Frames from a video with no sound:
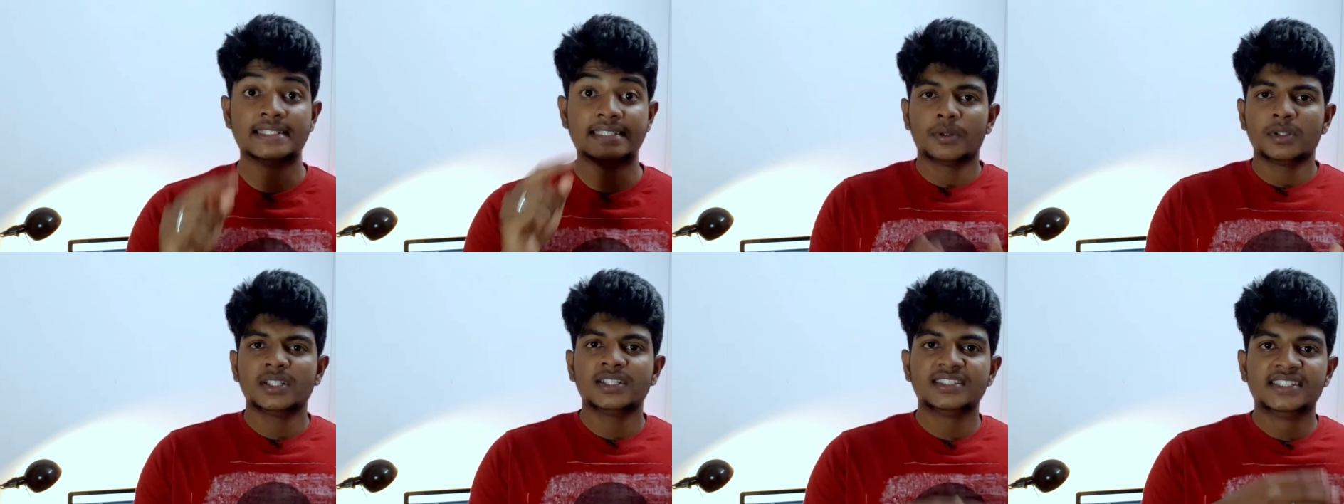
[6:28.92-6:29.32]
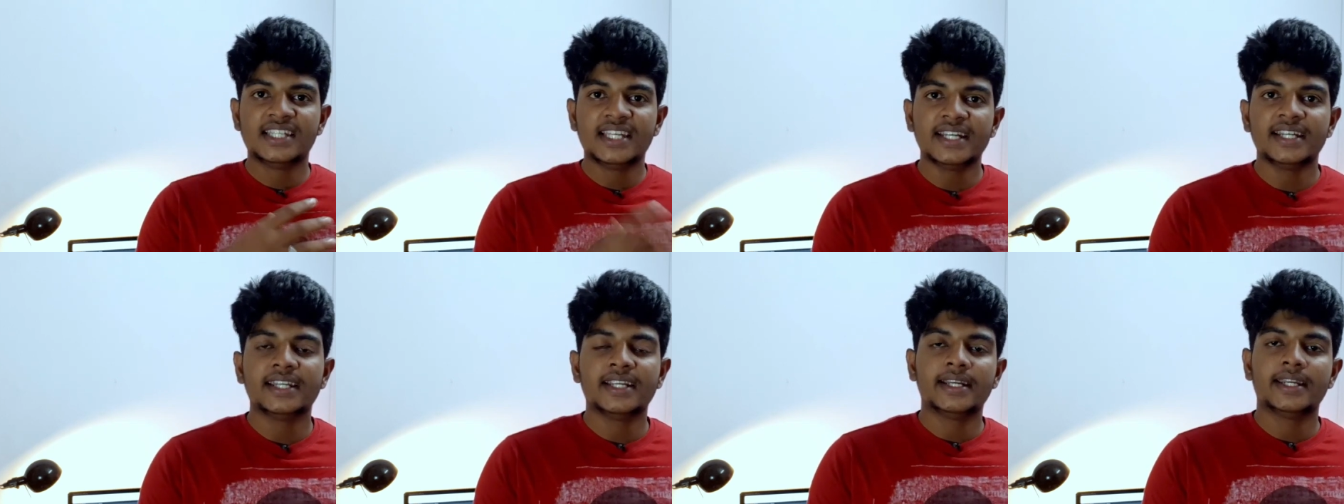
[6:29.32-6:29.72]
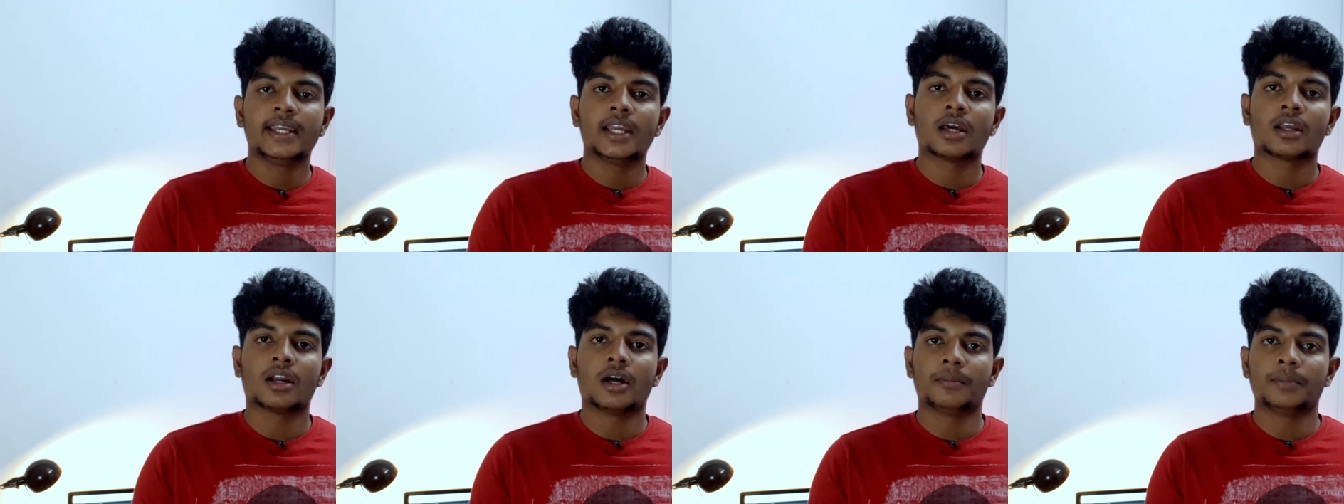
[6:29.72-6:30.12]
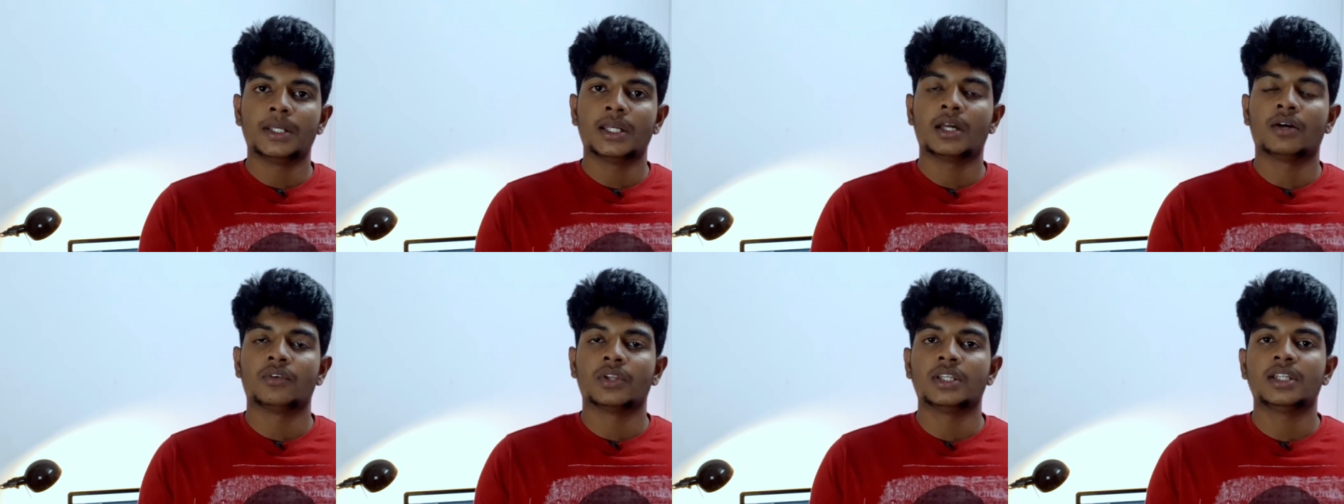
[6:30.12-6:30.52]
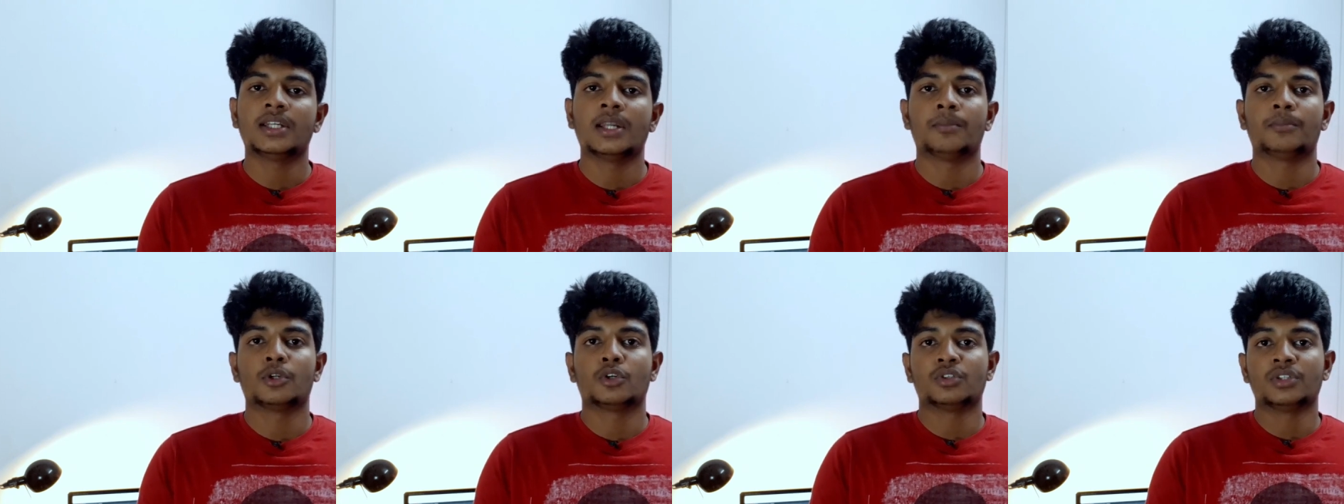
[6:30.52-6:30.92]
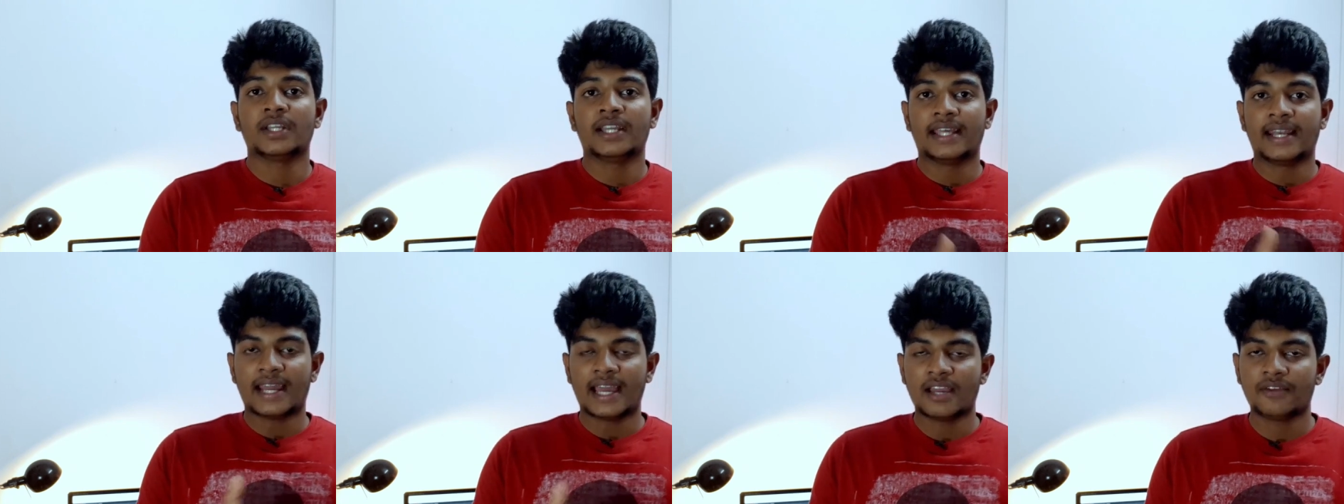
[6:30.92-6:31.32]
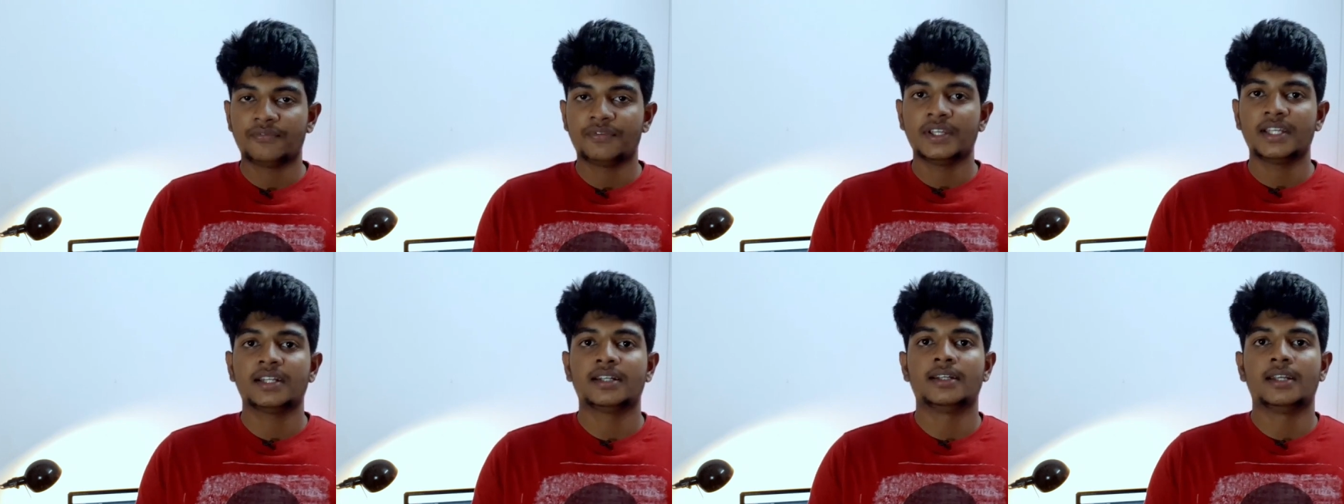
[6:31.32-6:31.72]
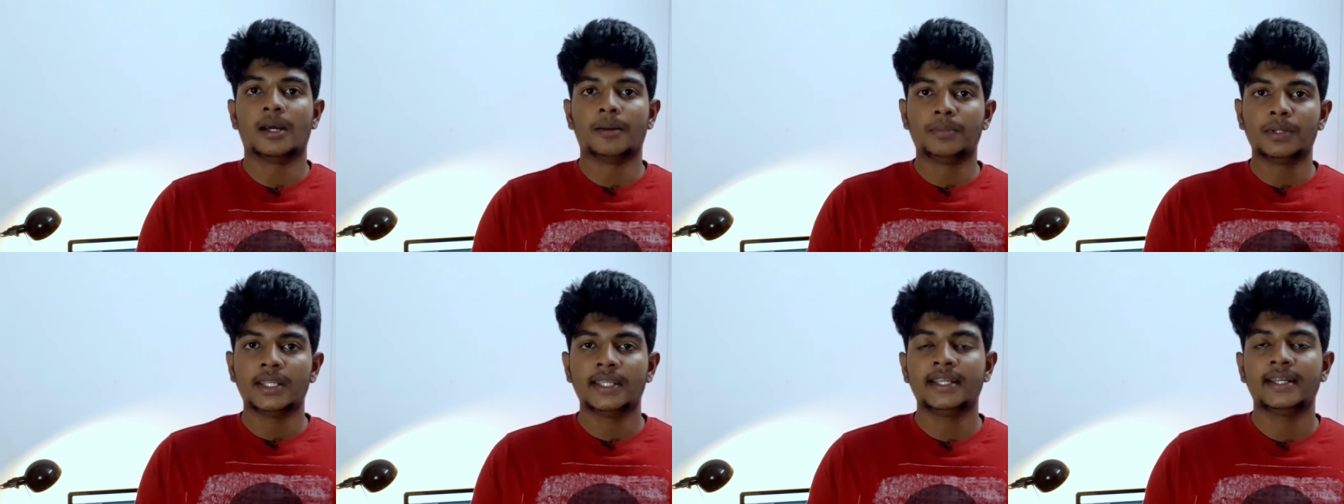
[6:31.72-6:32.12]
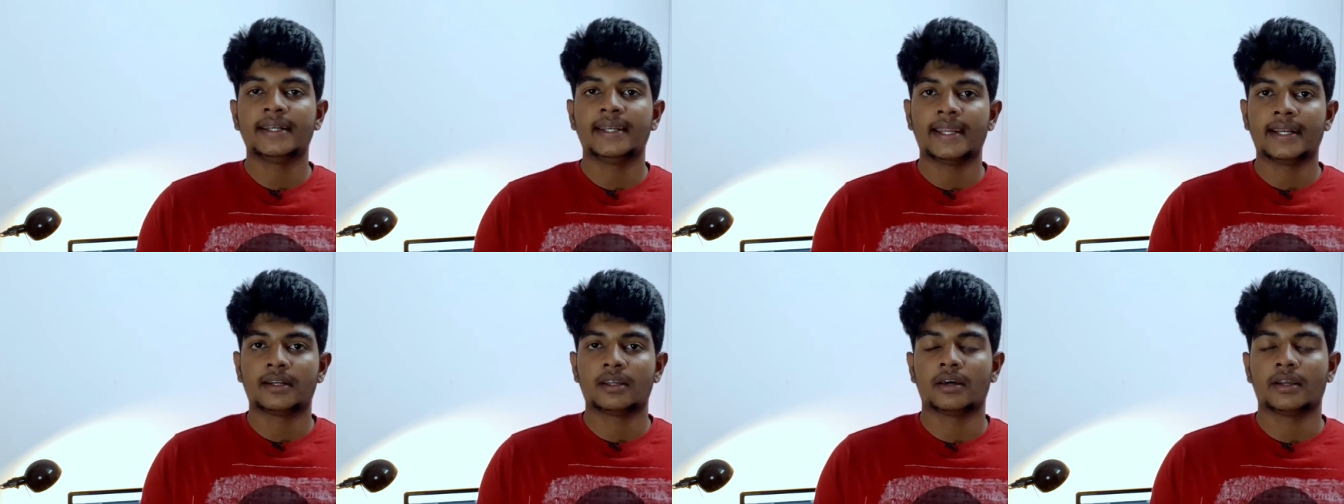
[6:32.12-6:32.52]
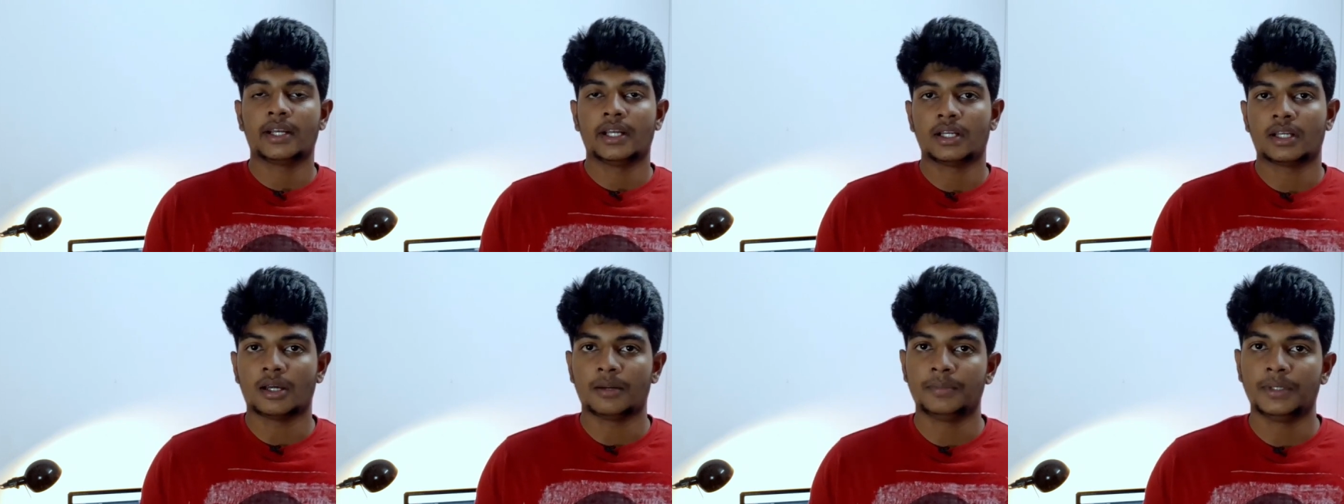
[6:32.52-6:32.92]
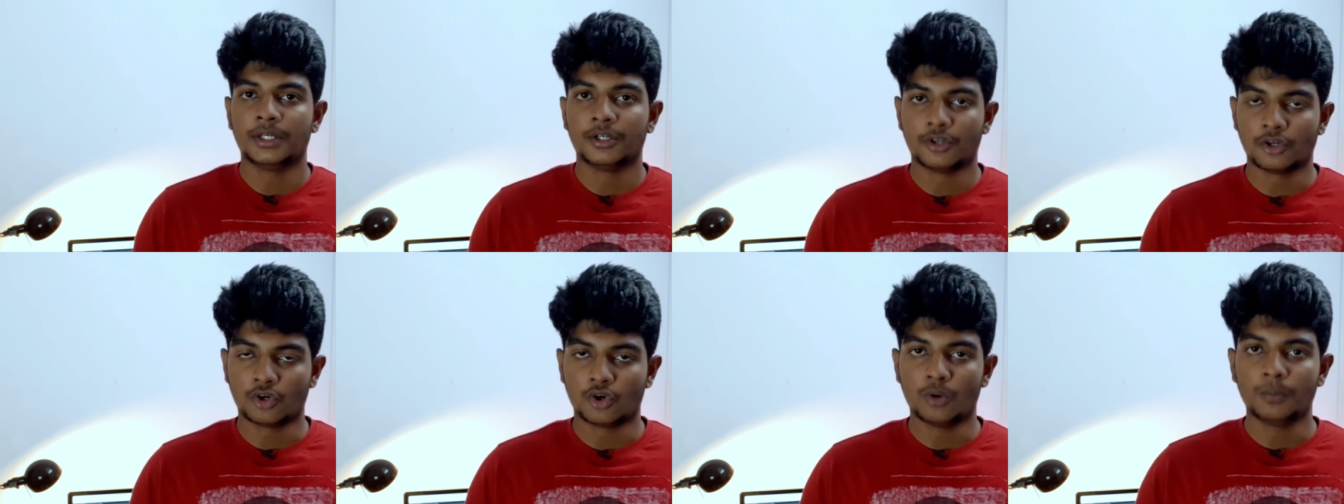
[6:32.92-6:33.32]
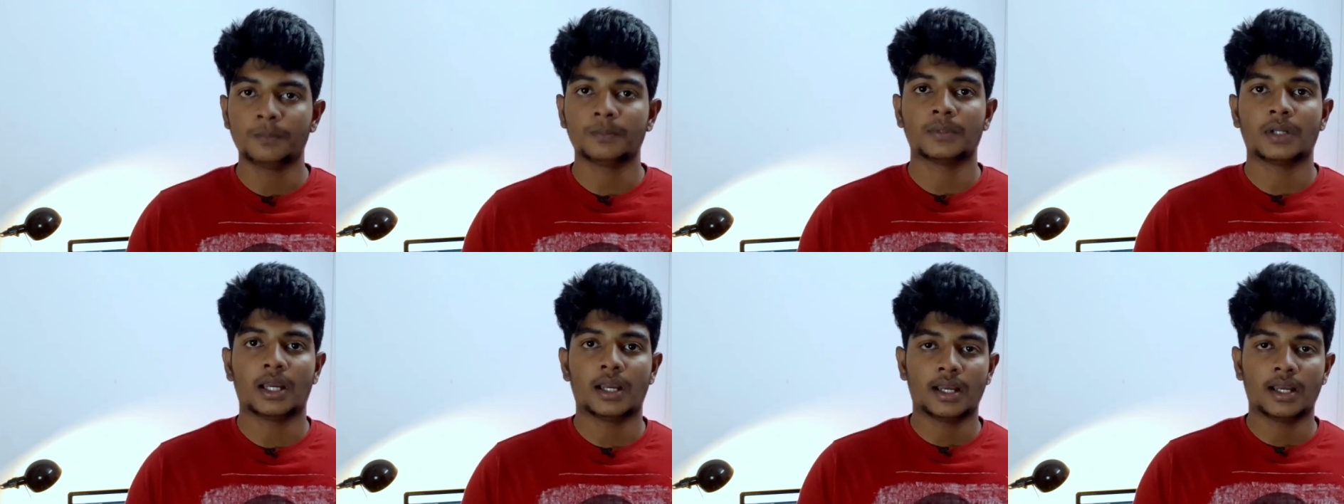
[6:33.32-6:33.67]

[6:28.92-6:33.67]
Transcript: வந்து ஜிடிடிஆர் அப்படின்னா வந்து நம்மளுக்கு வந்து கிராஃபிக் டபுளிங் டேட்டா ரேட் அப்படின்னு இருக்கும்